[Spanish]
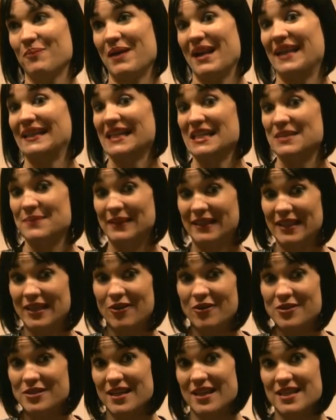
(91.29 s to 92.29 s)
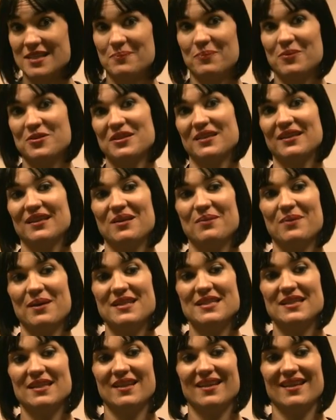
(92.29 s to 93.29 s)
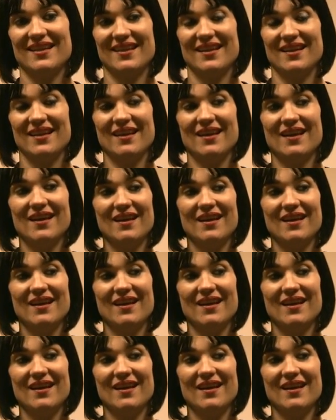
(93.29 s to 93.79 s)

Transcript: para transmitir cosas positivas y